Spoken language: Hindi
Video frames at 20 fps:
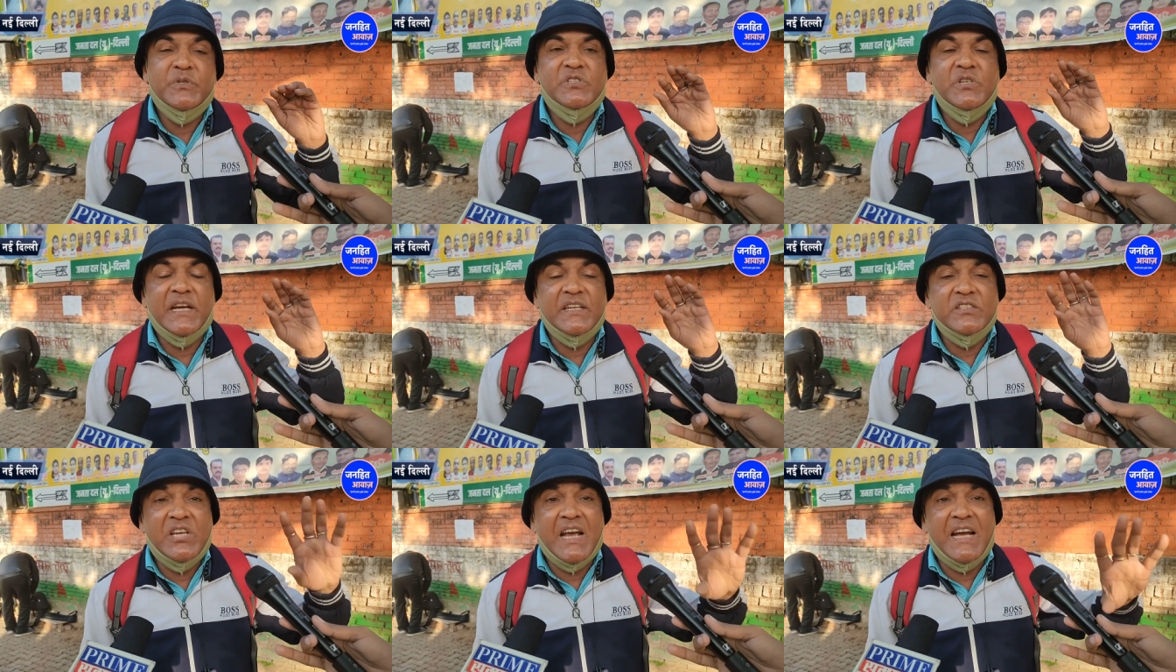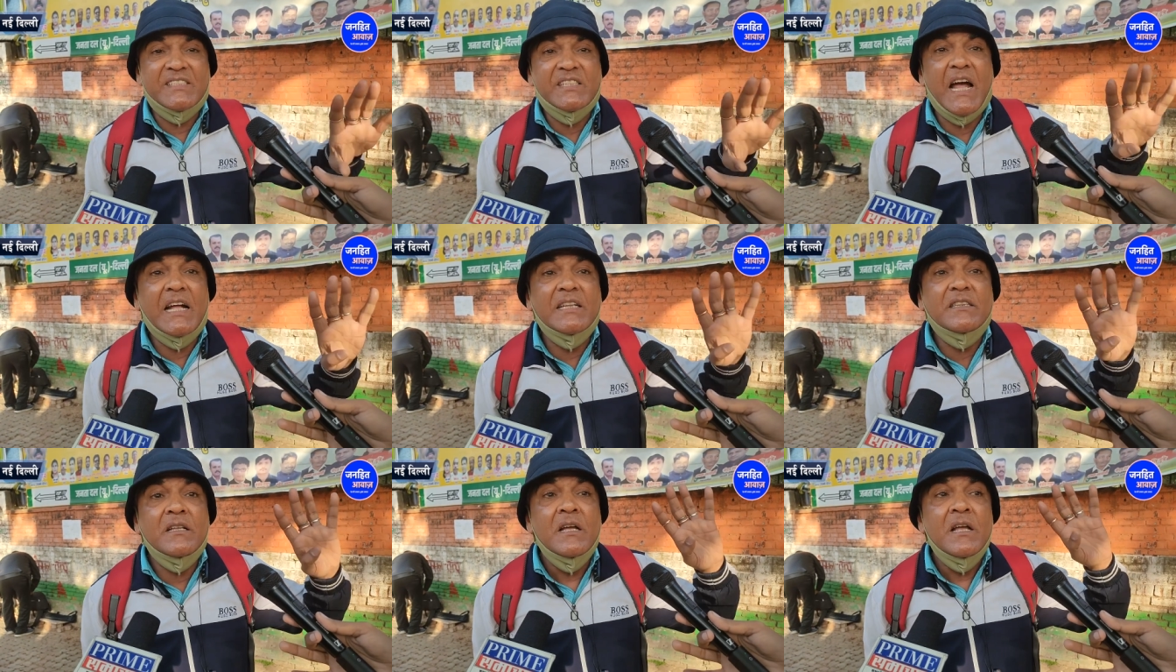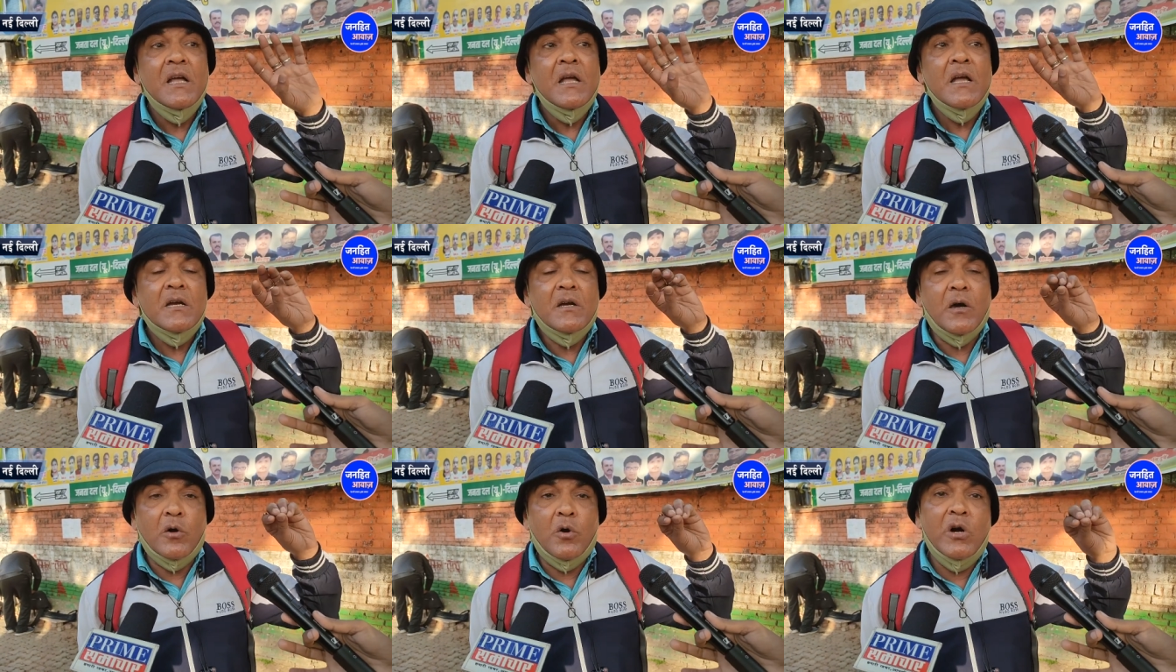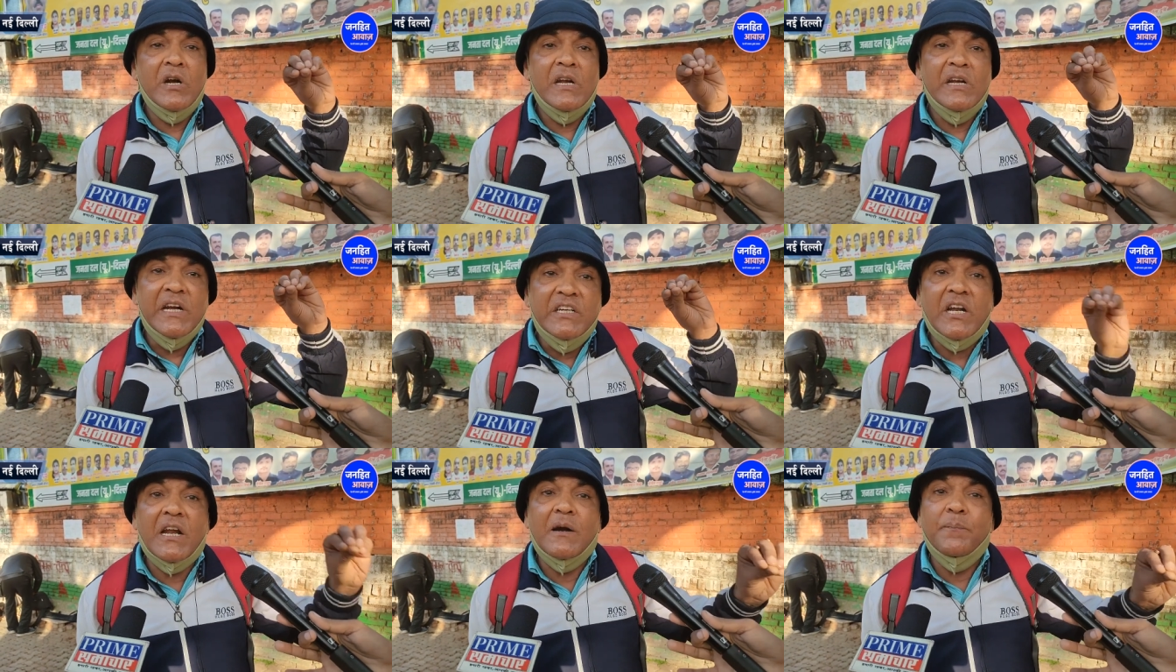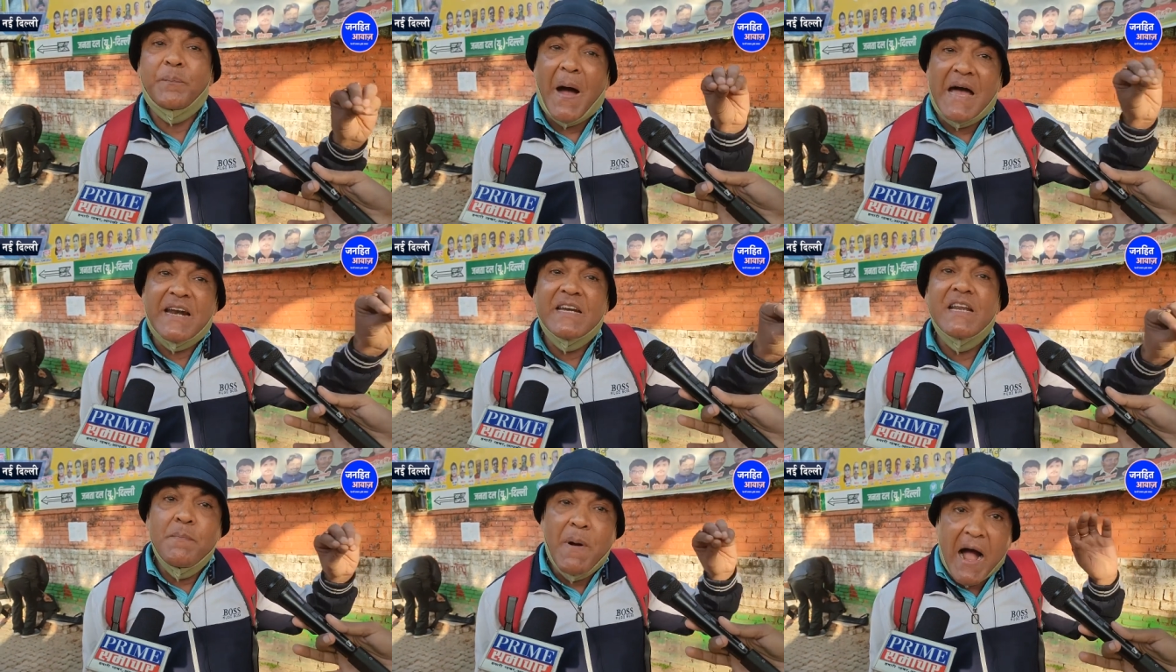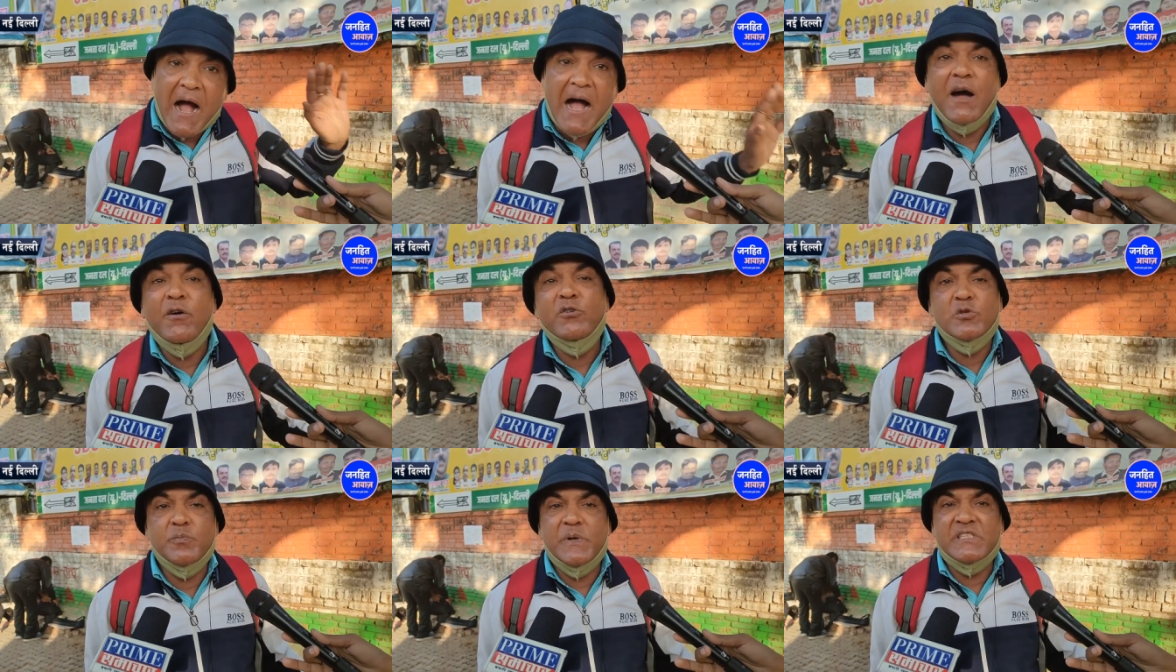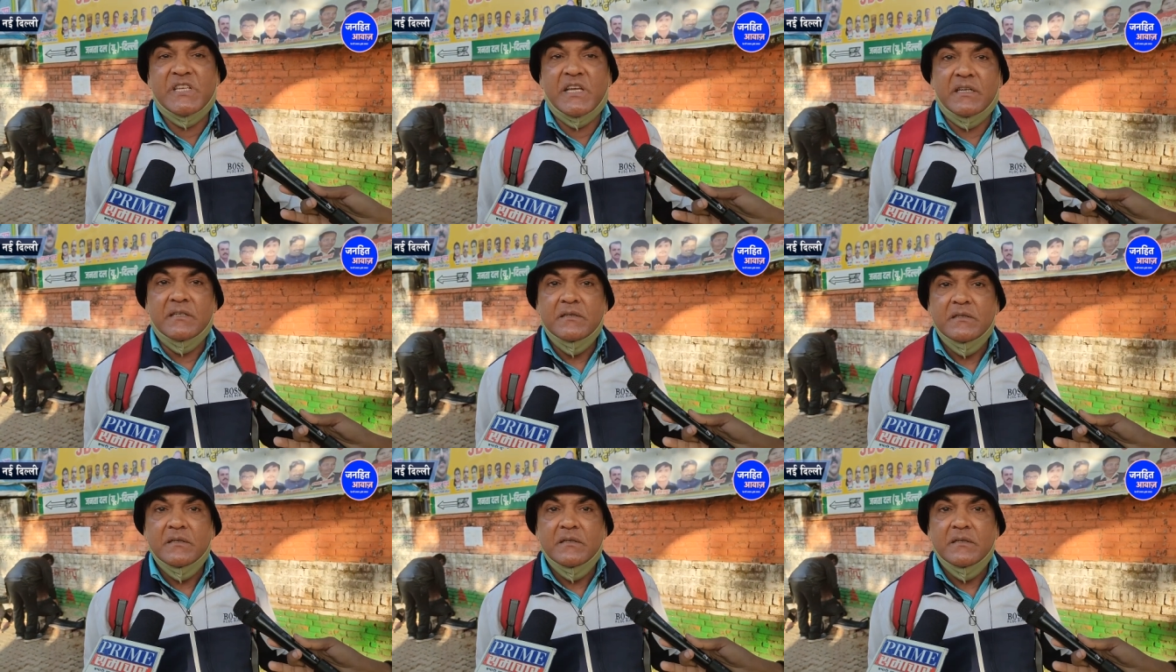छह सात करोड़ लीटर पानी बहा उसमें से